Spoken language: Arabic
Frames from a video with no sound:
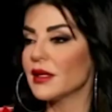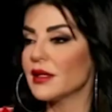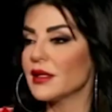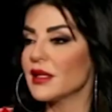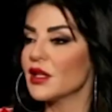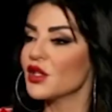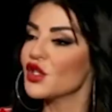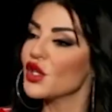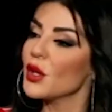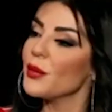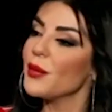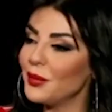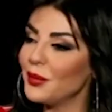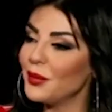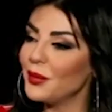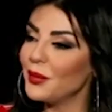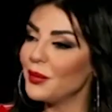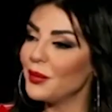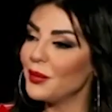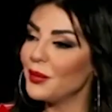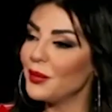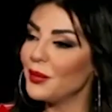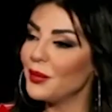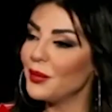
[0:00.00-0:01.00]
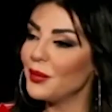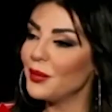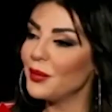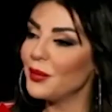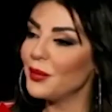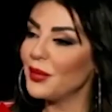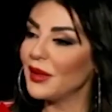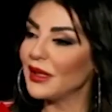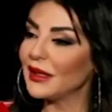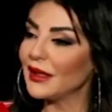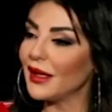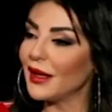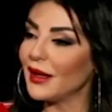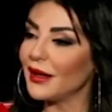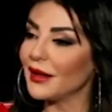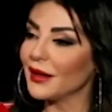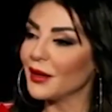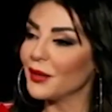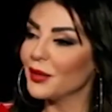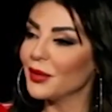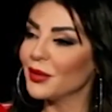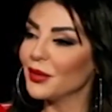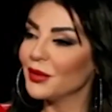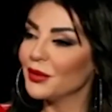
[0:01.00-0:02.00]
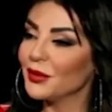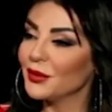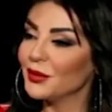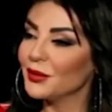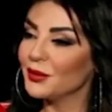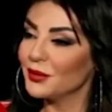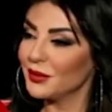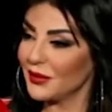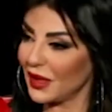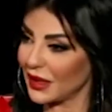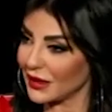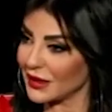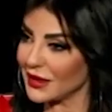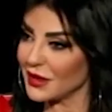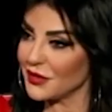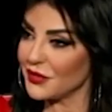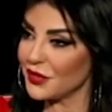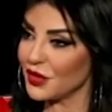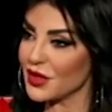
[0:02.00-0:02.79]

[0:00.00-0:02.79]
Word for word: اذا شاب حب يتقرب تعطيه